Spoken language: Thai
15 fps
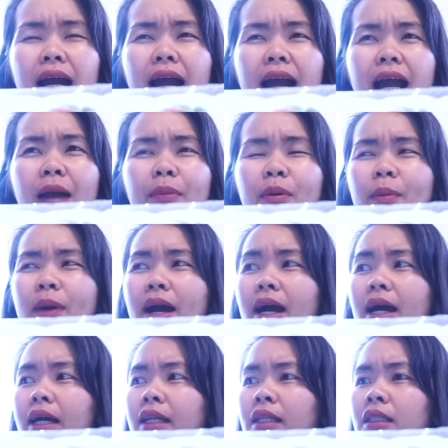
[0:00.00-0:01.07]
คาประมา
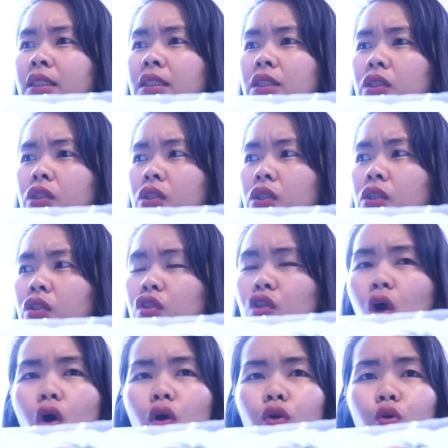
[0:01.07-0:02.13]
ณ
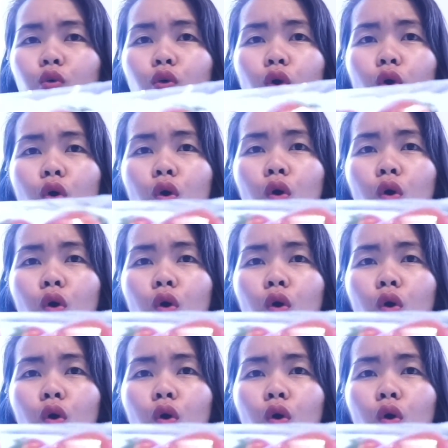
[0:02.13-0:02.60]
2ยูโร